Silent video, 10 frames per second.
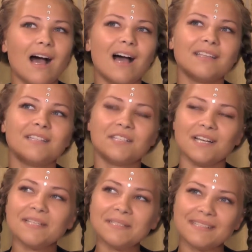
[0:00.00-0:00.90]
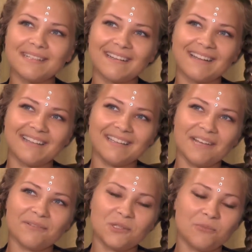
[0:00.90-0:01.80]
А сейчас когда
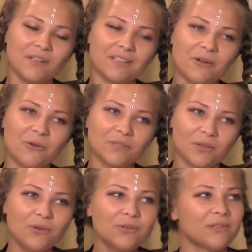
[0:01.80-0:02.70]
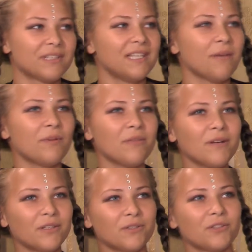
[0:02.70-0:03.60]
я выступаю на каком-то конкурсе, я
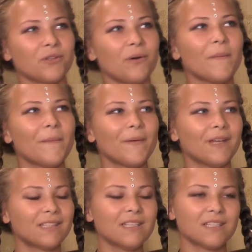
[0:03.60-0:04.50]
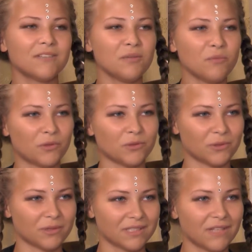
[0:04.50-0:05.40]
понимаю то, что это не совсем
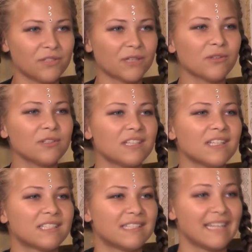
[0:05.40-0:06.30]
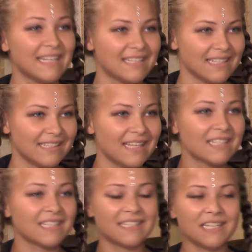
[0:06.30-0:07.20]
конкурс, там все равно сидят зрители.
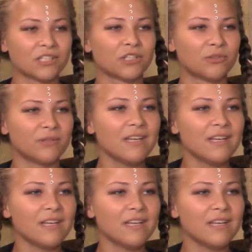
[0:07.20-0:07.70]
Даже те же жюри